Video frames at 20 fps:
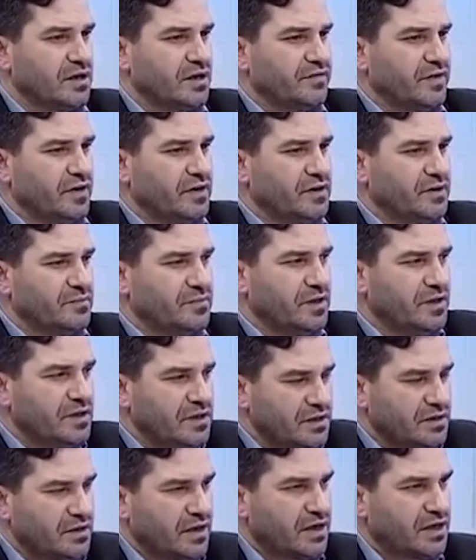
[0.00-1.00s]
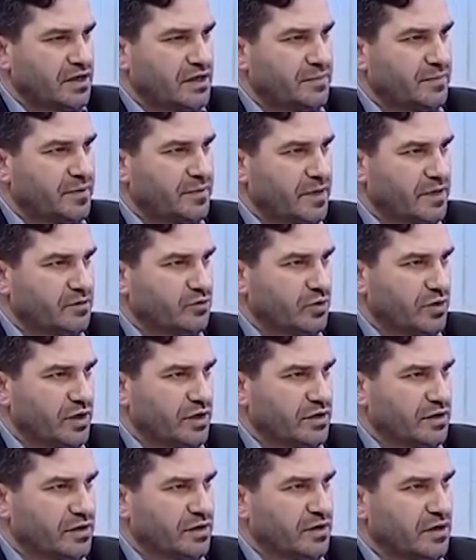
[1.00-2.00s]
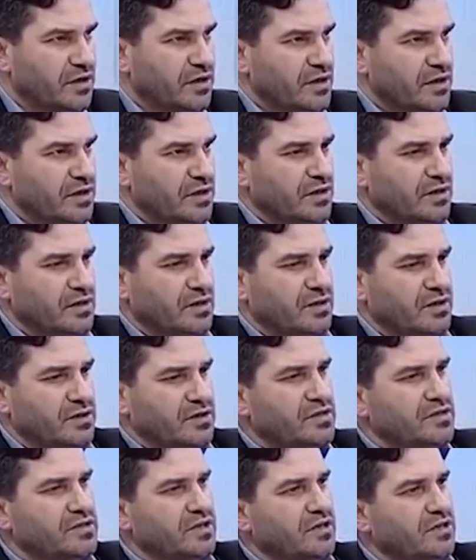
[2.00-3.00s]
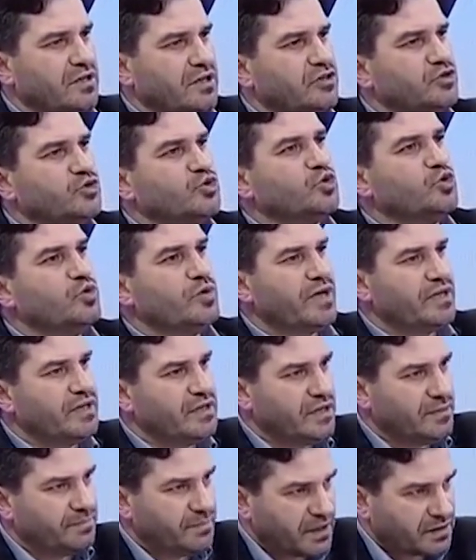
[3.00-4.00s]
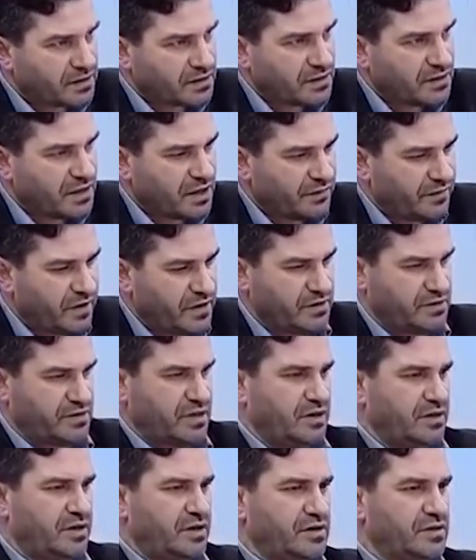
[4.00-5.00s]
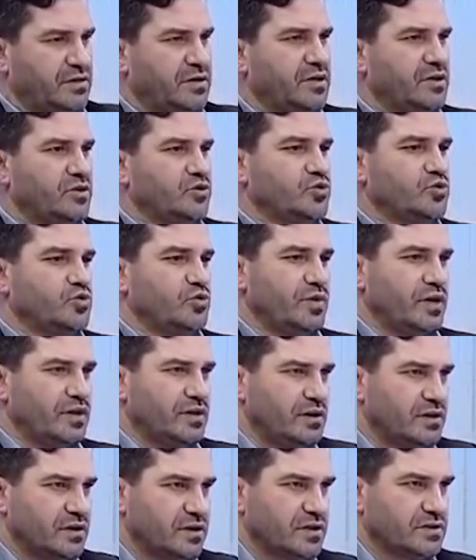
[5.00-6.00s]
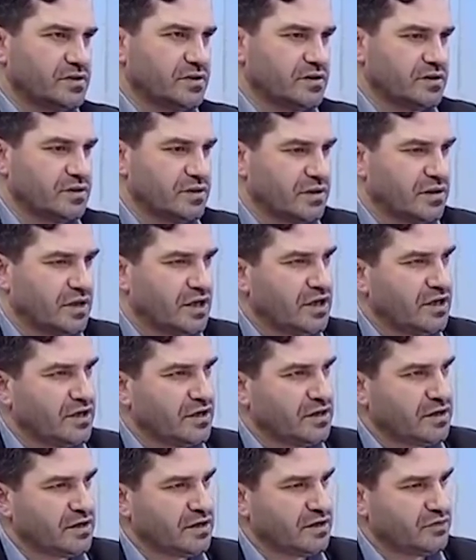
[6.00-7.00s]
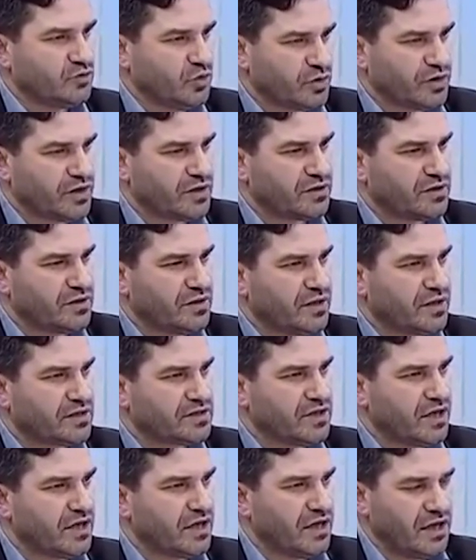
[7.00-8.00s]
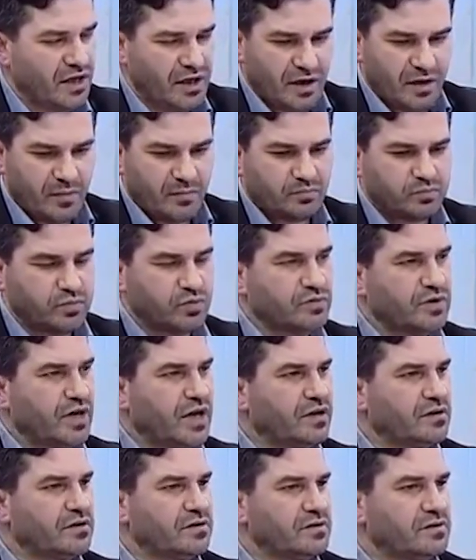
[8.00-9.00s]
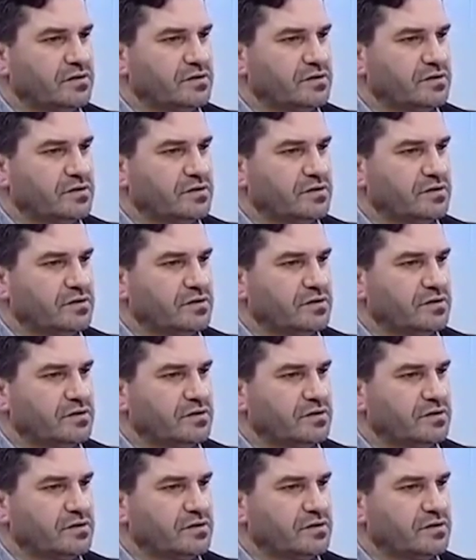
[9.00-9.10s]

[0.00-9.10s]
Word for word: efendim iyi idare edemeden dolayı e, insanların güvenini battılar ve insanların güvenini nasıl ki e, yok ettilerse hı hı. bunlar